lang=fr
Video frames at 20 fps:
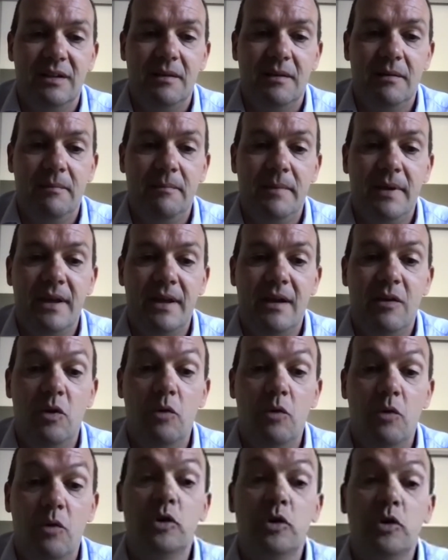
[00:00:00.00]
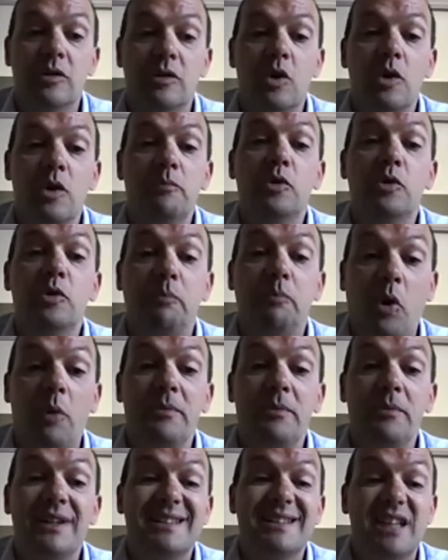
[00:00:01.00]
Et euh, Le but premier
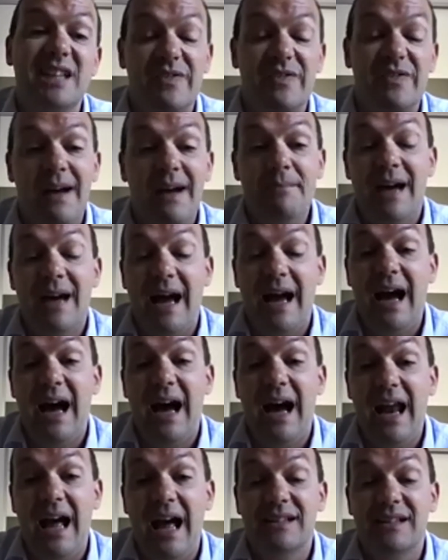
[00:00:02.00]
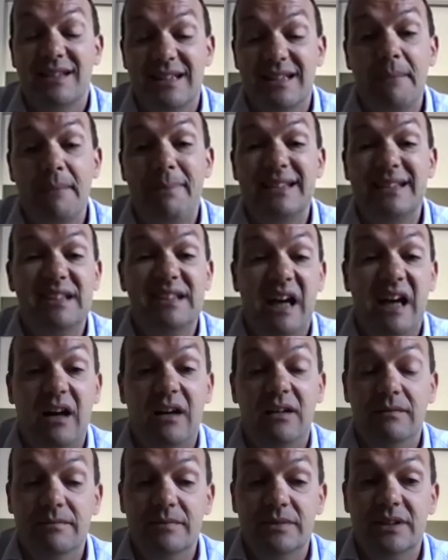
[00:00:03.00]
des sages-femmes, ah, c'était pas ça,
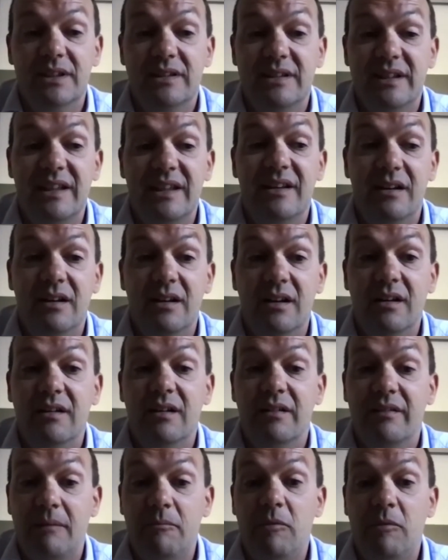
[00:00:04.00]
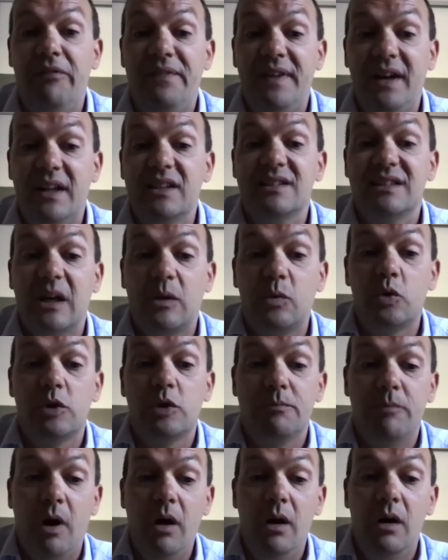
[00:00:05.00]
hein. c'était euh, vraiment faire des
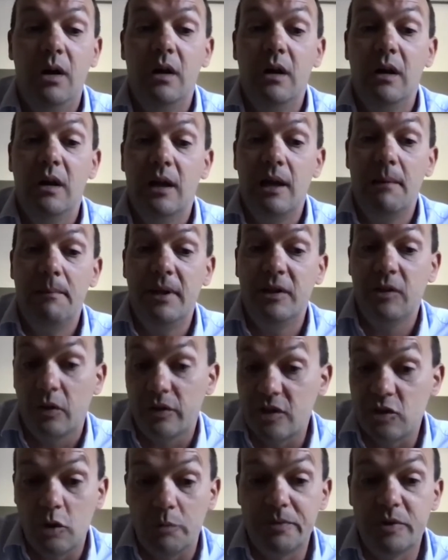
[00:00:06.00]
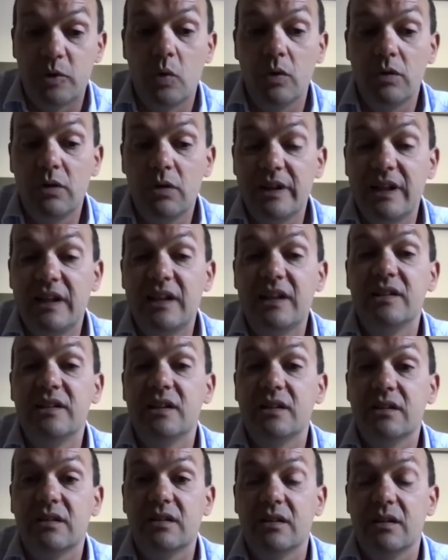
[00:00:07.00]
accouchements eh ben, dans des hôpitaux, dans des
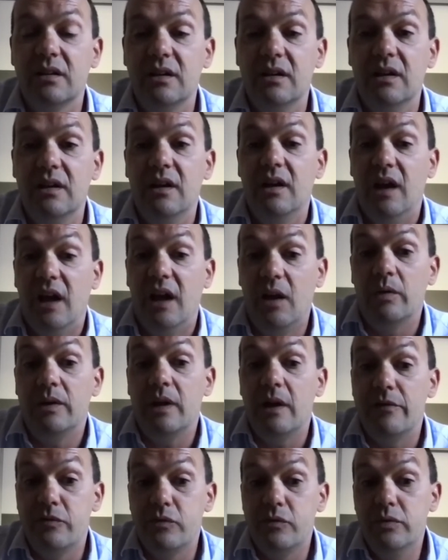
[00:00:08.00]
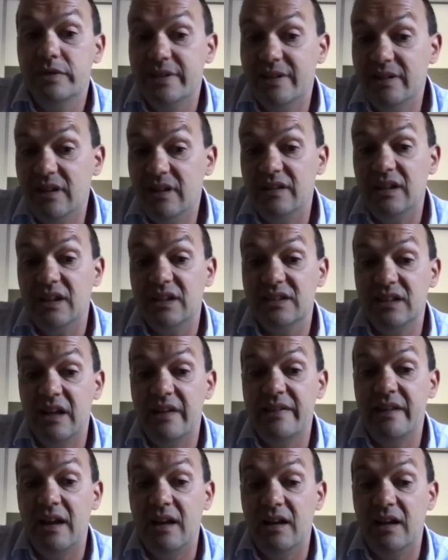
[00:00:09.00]
cliniques. Et on a vu ces dernières
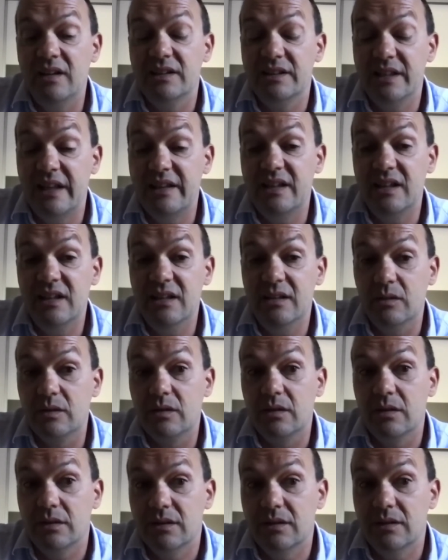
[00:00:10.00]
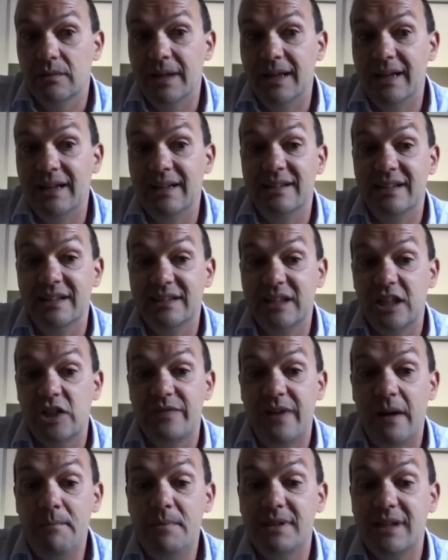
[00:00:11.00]
années donc, euh, bah, des
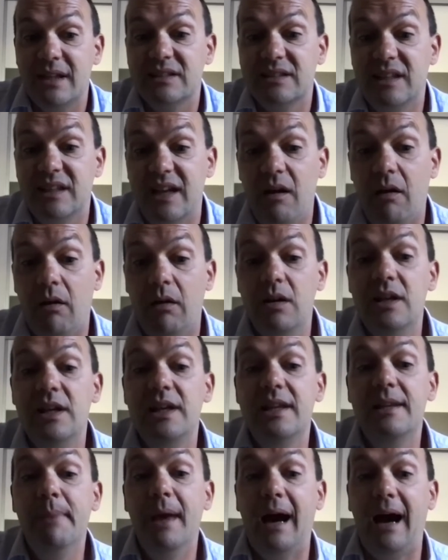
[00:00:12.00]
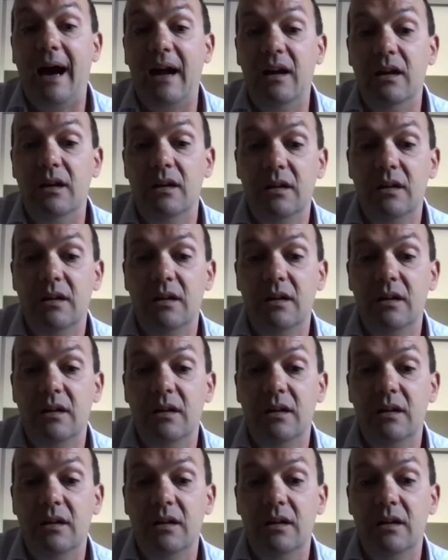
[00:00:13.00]
sages-femmes s'installer en libéral.